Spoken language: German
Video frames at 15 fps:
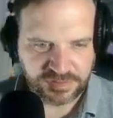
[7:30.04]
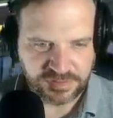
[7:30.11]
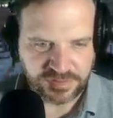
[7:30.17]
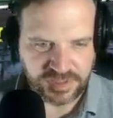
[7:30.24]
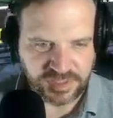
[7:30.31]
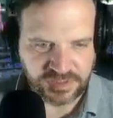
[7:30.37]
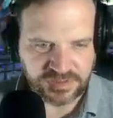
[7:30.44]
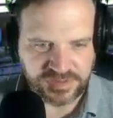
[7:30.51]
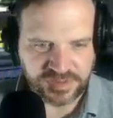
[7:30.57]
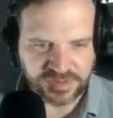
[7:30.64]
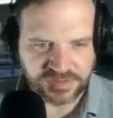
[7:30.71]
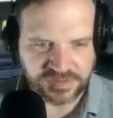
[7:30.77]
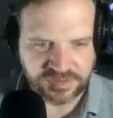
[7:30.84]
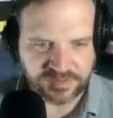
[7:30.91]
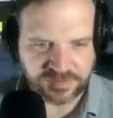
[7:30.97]
Alles
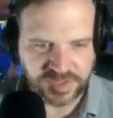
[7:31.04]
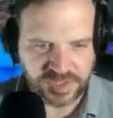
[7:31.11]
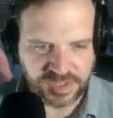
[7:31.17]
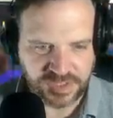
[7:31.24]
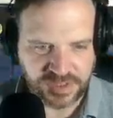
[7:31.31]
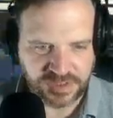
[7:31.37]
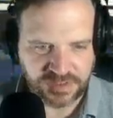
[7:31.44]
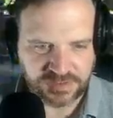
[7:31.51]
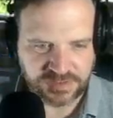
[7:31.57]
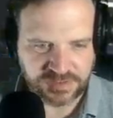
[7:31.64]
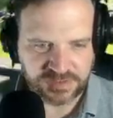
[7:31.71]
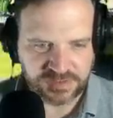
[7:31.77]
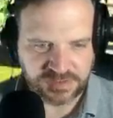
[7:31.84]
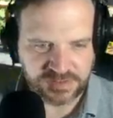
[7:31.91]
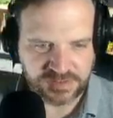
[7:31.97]
custom, alles
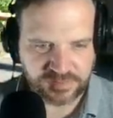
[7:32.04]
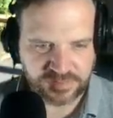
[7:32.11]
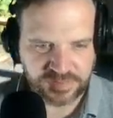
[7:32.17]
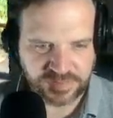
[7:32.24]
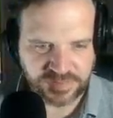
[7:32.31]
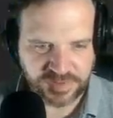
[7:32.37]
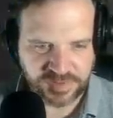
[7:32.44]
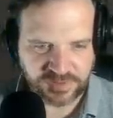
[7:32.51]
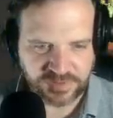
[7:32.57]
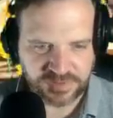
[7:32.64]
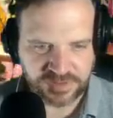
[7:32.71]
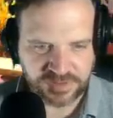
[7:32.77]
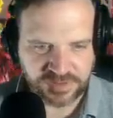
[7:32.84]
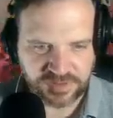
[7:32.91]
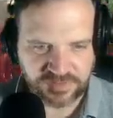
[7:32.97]
custom.
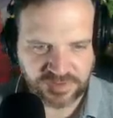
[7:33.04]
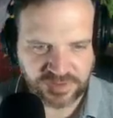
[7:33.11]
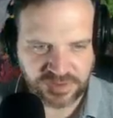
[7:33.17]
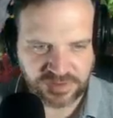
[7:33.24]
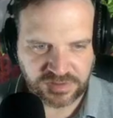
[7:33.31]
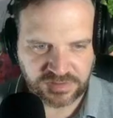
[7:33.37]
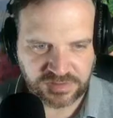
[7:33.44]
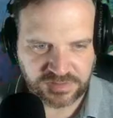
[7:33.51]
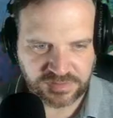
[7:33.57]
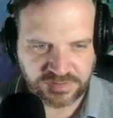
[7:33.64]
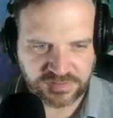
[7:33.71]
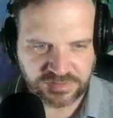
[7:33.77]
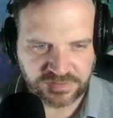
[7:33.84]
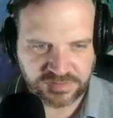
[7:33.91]
Außer der Weg hier, ne?